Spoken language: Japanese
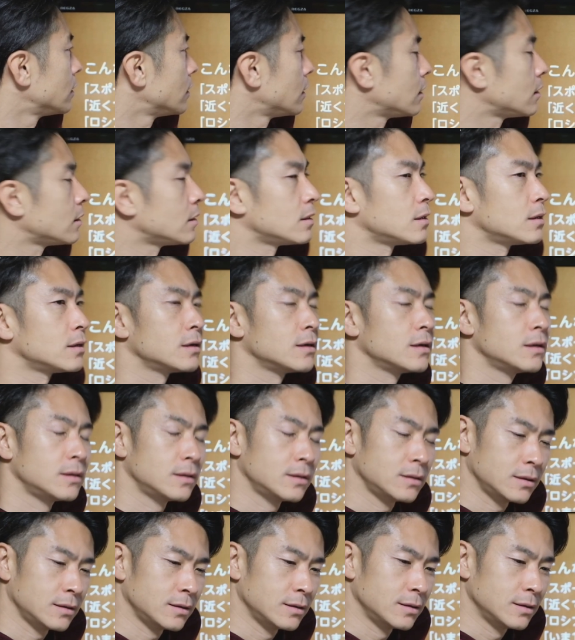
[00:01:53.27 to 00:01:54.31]

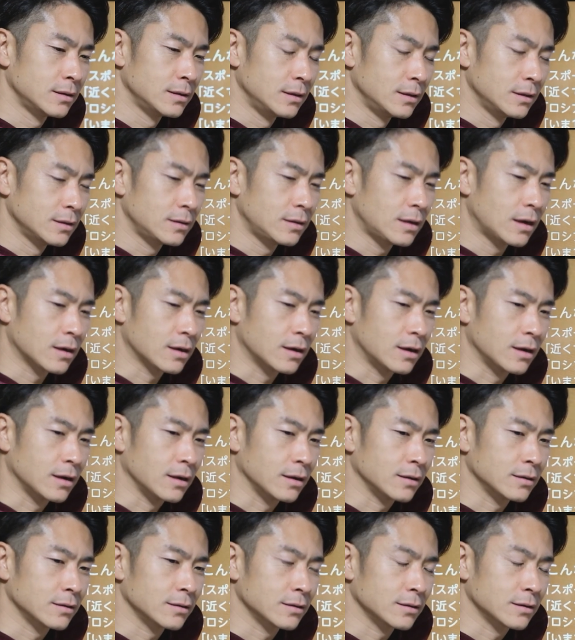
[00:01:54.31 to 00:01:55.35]
あーなんか